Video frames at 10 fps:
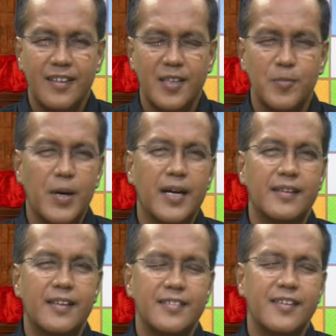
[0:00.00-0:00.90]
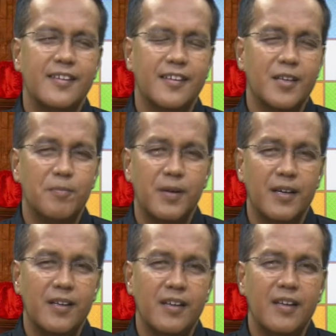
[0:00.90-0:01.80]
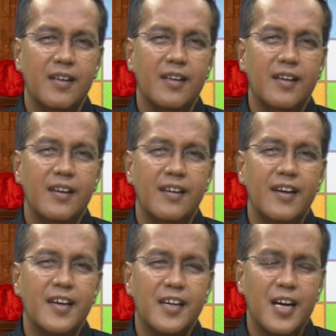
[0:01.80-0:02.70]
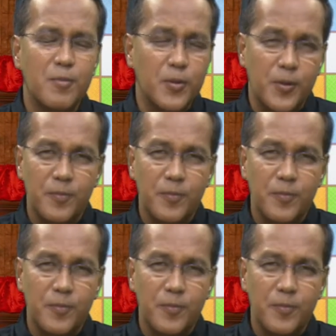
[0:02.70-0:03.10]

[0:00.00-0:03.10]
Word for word: Ang bata, siniringan padi, inay ka mo.